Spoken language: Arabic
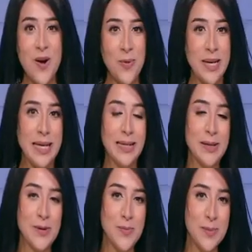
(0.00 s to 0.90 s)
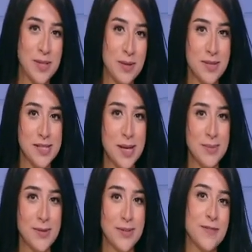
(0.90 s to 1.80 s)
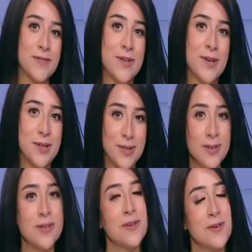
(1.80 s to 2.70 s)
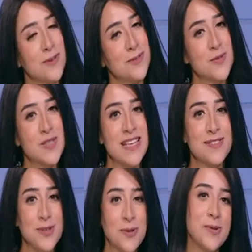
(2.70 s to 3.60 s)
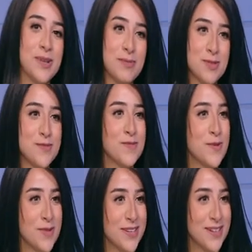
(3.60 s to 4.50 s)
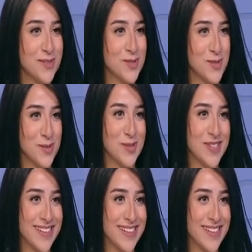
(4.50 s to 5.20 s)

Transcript: ورجعنا لكم مره بنستقبل ضيفنا الناقد الرياضي استاذ طلال ابو سيف منور الدنيا يا استاذ طلال انا